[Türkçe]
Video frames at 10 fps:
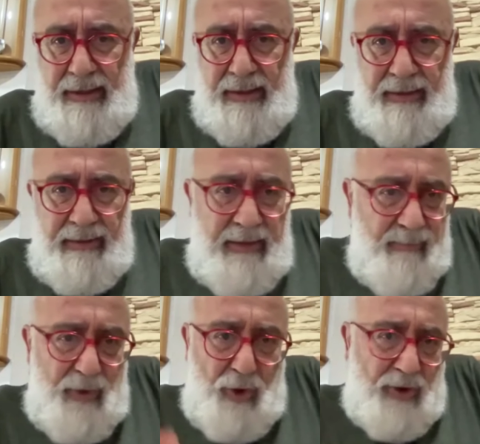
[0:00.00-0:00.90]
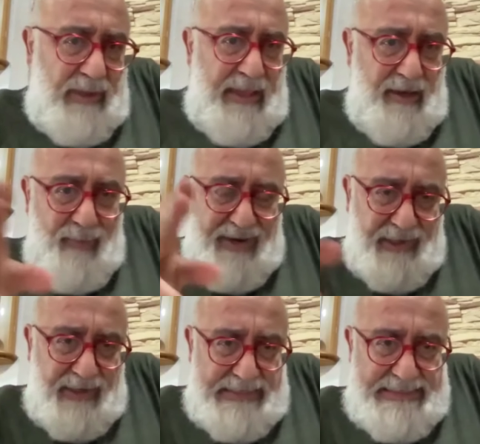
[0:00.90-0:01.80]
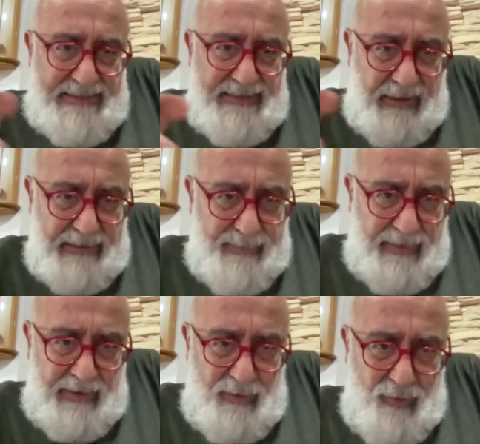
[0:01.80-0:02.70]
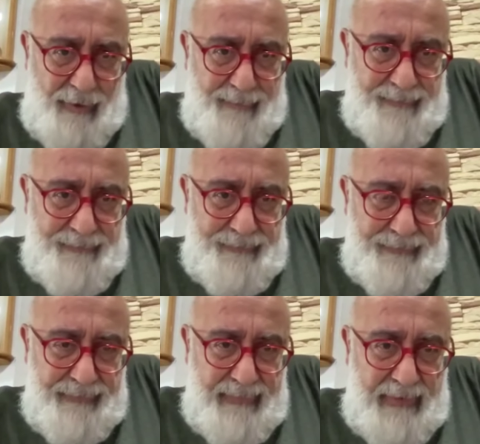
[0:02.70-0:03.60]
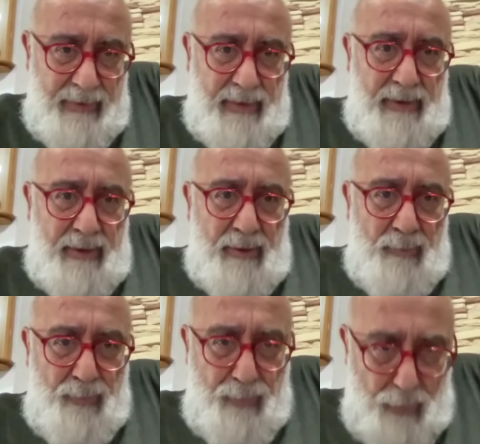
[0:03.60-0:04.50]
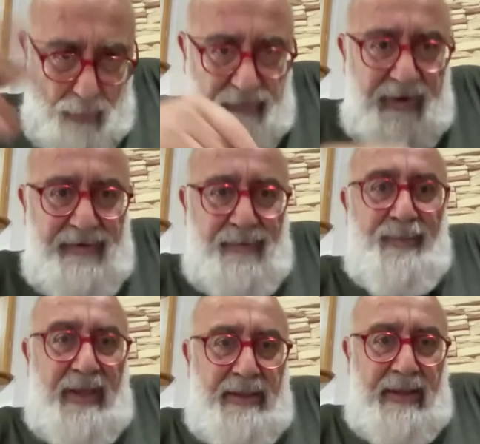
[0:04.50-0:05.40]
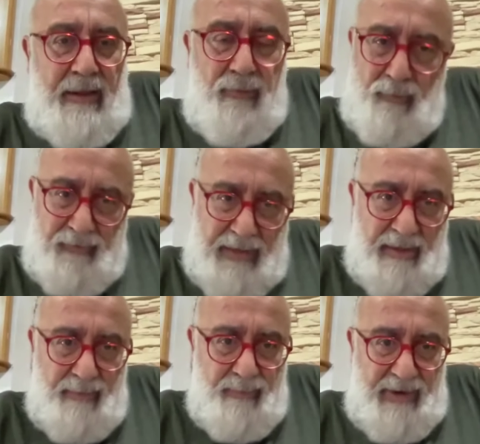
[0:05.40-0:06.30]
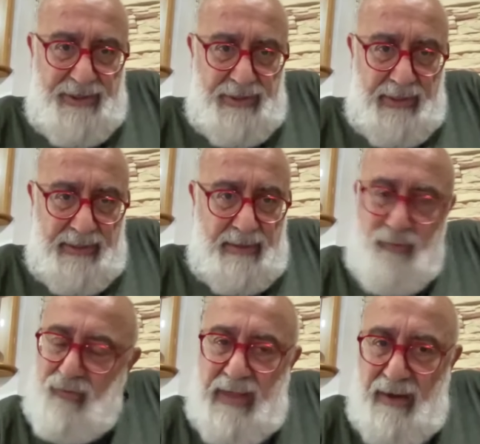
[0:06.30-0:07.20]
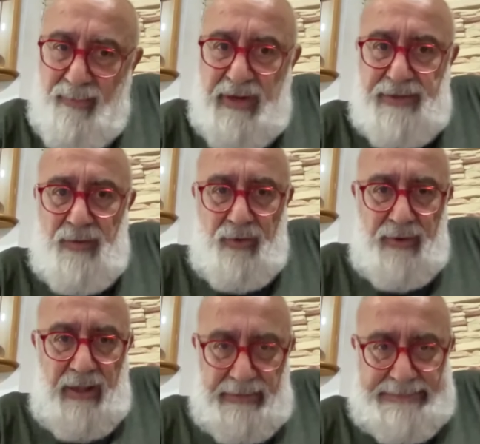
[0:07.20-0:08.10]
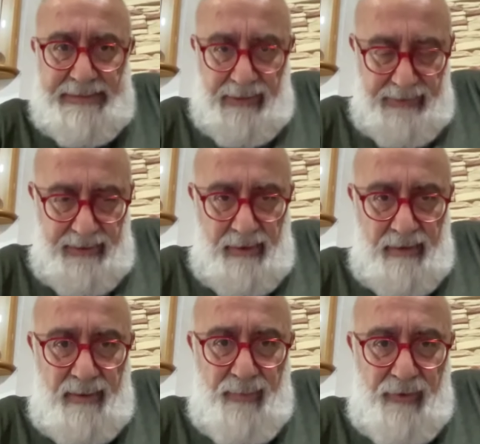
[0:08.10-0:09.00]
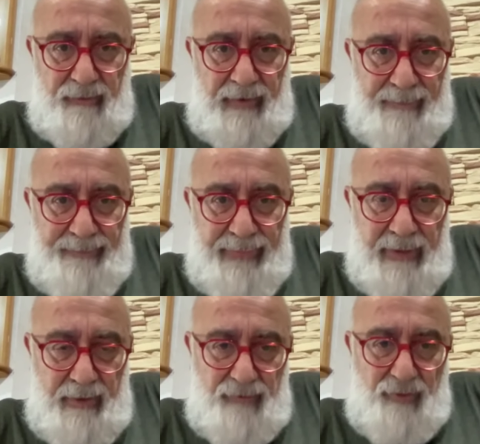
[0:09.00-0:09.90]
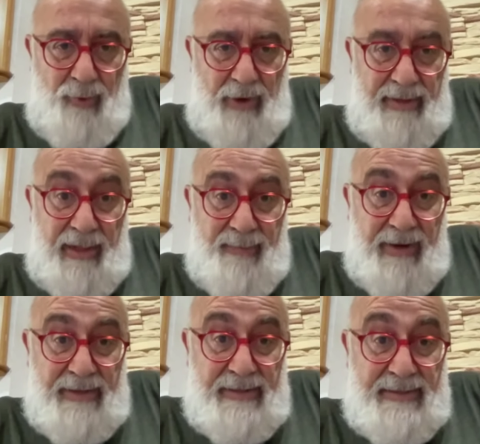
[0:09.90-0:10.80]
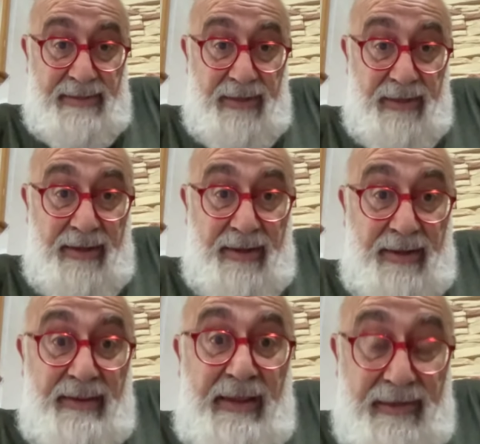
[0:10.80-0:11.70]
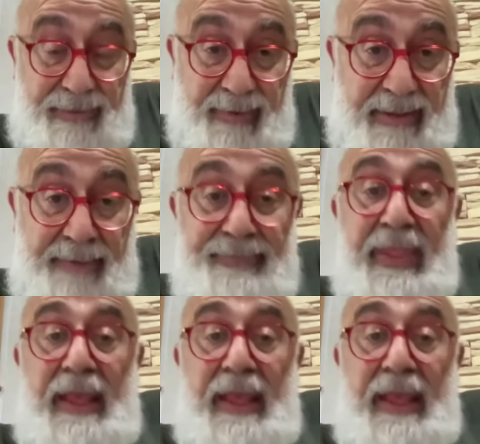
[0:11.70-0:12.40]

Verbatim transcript: 24 ile 25 arasında gidip geliyor. Bu seçimde de yüzde 25 aldı. Yüzde 25.6 aldı yanılmıyorsam Cumhuriyet Halk Partisi. Değişmedi.